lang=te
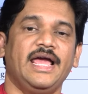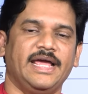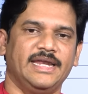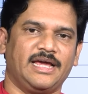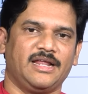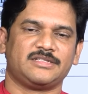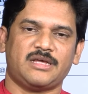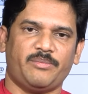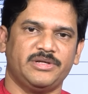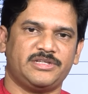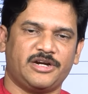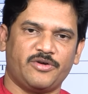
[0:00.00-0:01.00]
ఎన్నికలకు
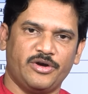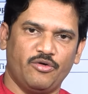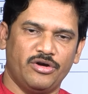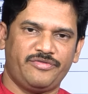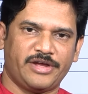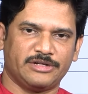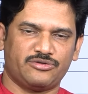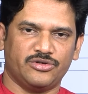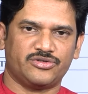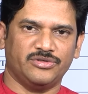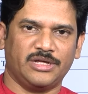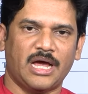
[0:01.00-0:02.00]
సంబంధించినటువంటి నోటిఫికేషన్
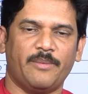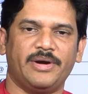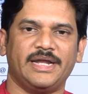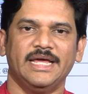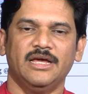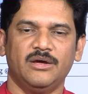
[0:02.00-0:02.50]
వస్తుంది కాబట్టి